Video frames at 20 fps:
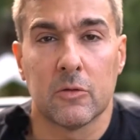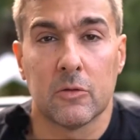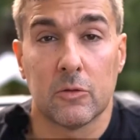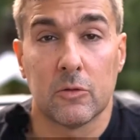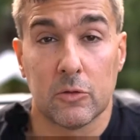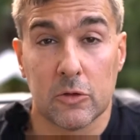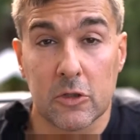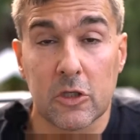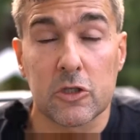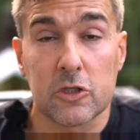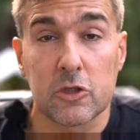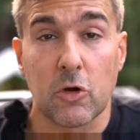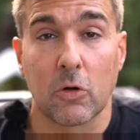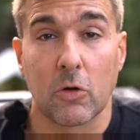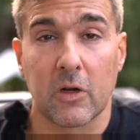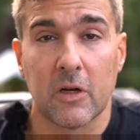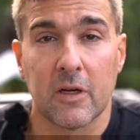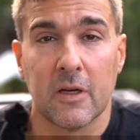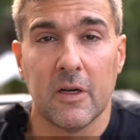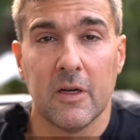unter
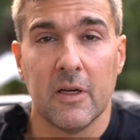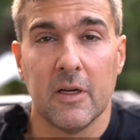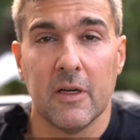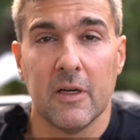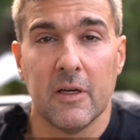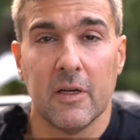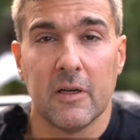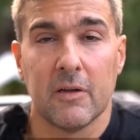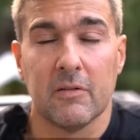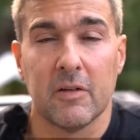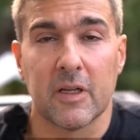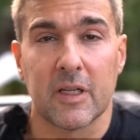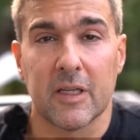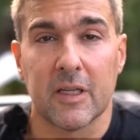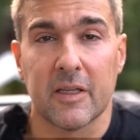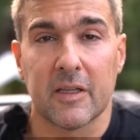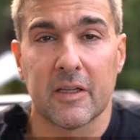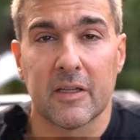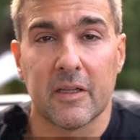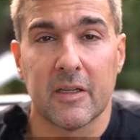Schock.
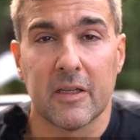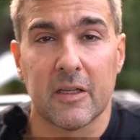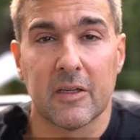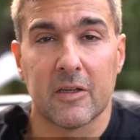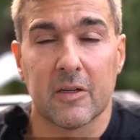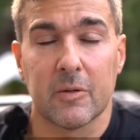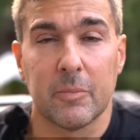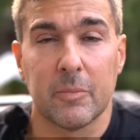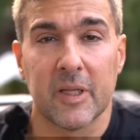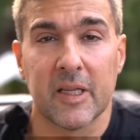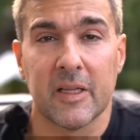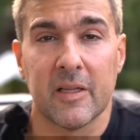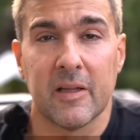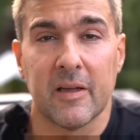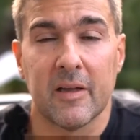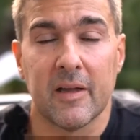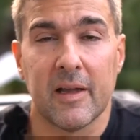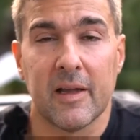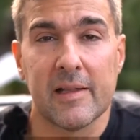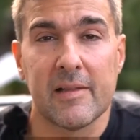Wirklich, ich bin
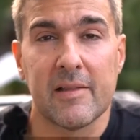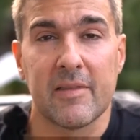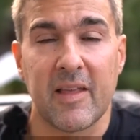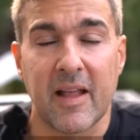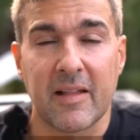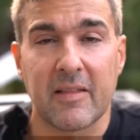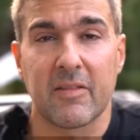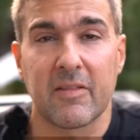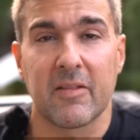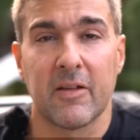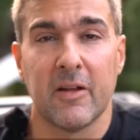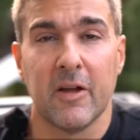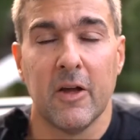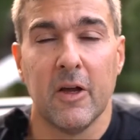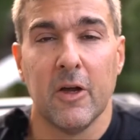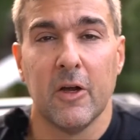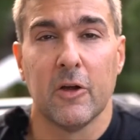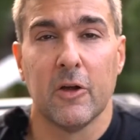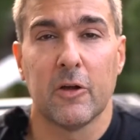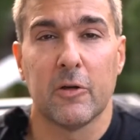entsetzt
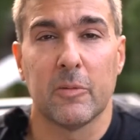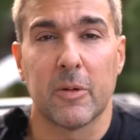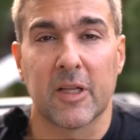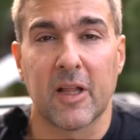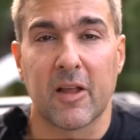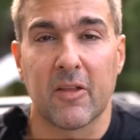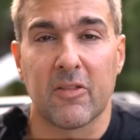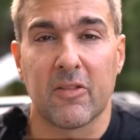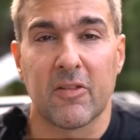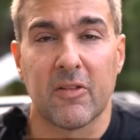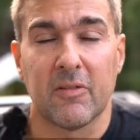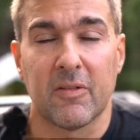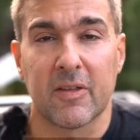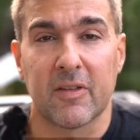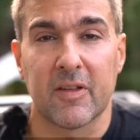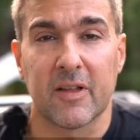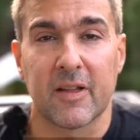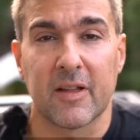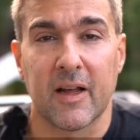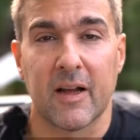über das, was
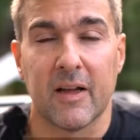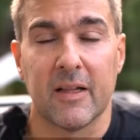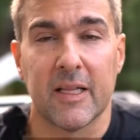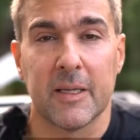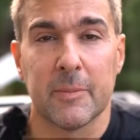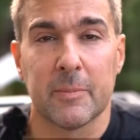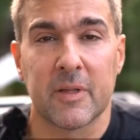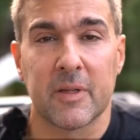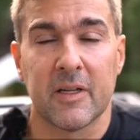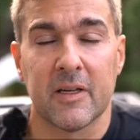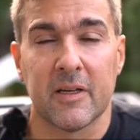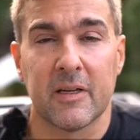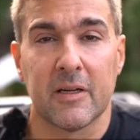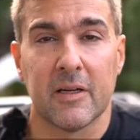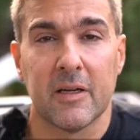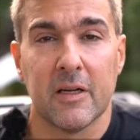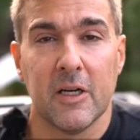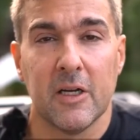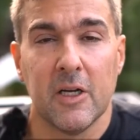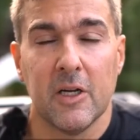ich da erlebte.
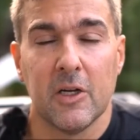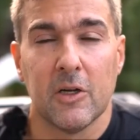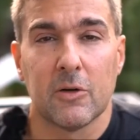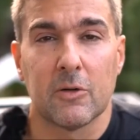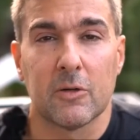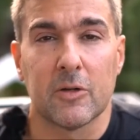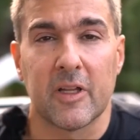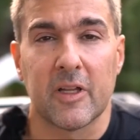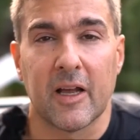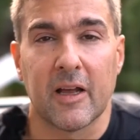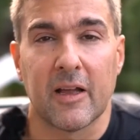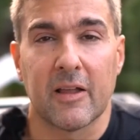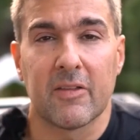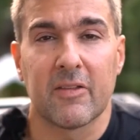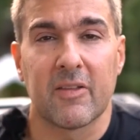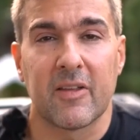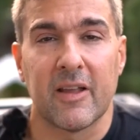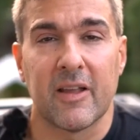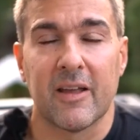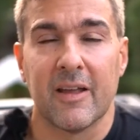Und der
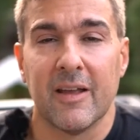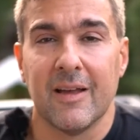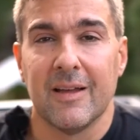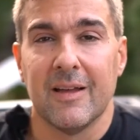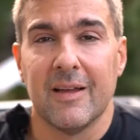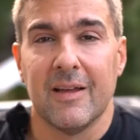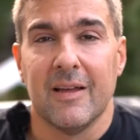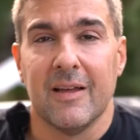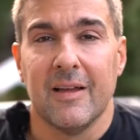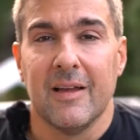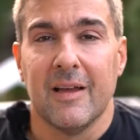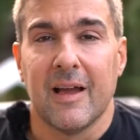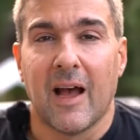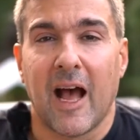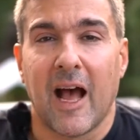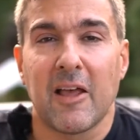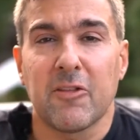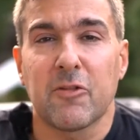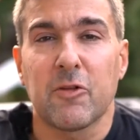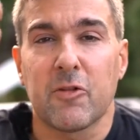erste
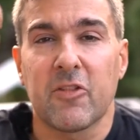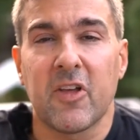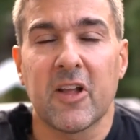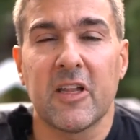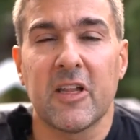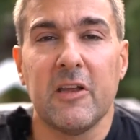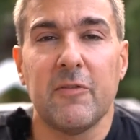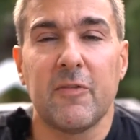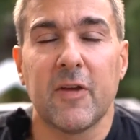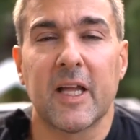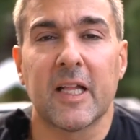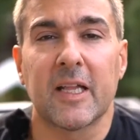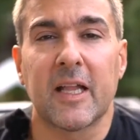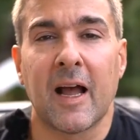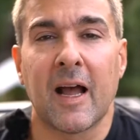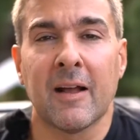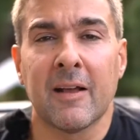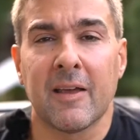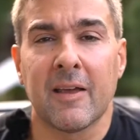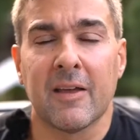assoziative
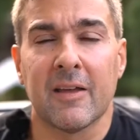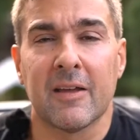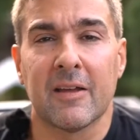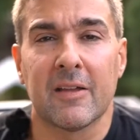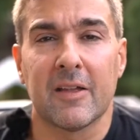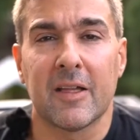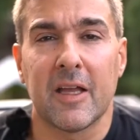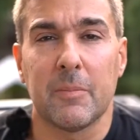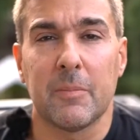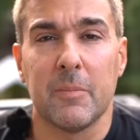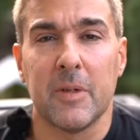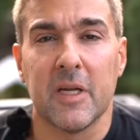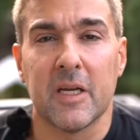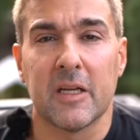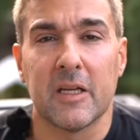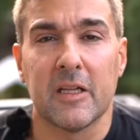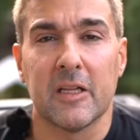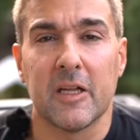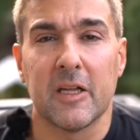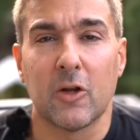Gedanke, der mir
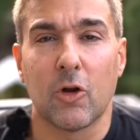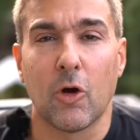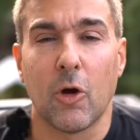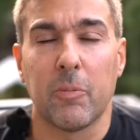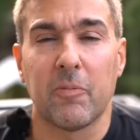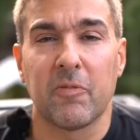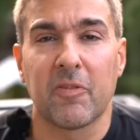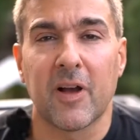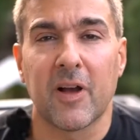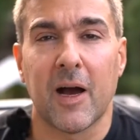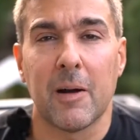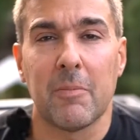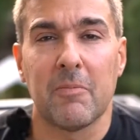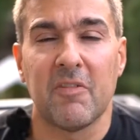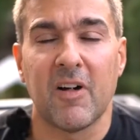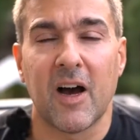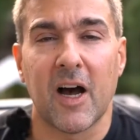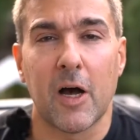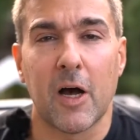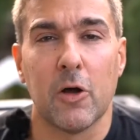in den Kopf kam,
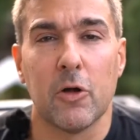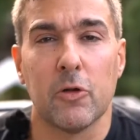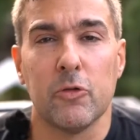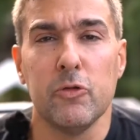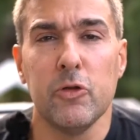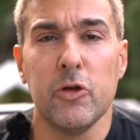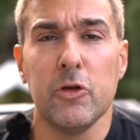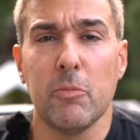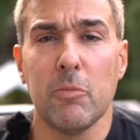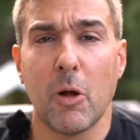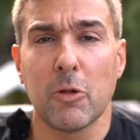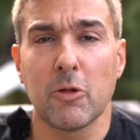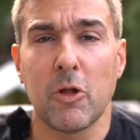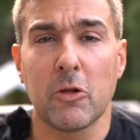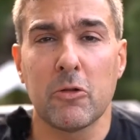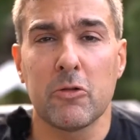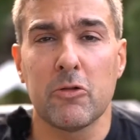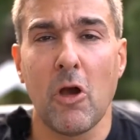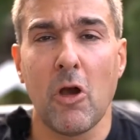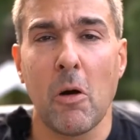war, niemand
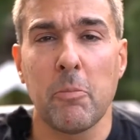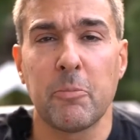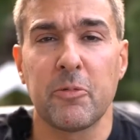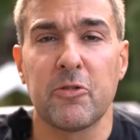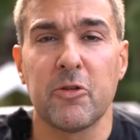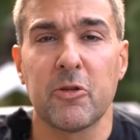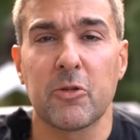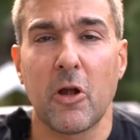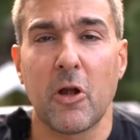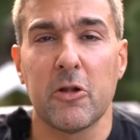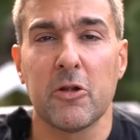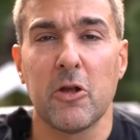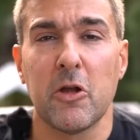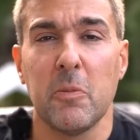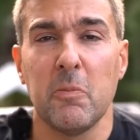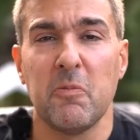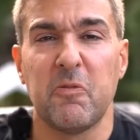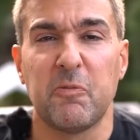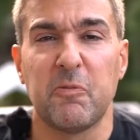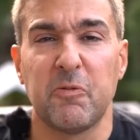hat die Absicht, eine
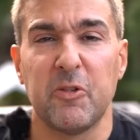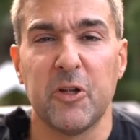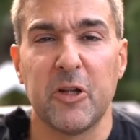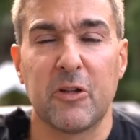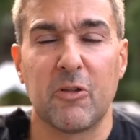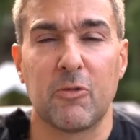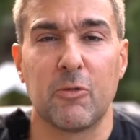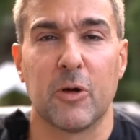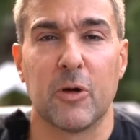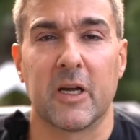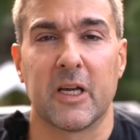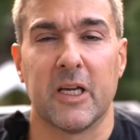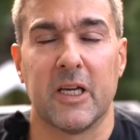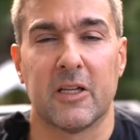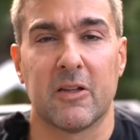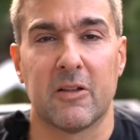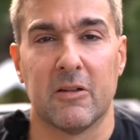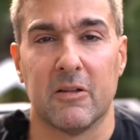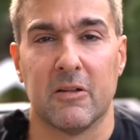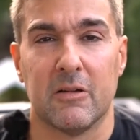Impfpflicht zu
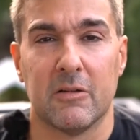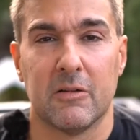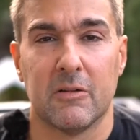errichten.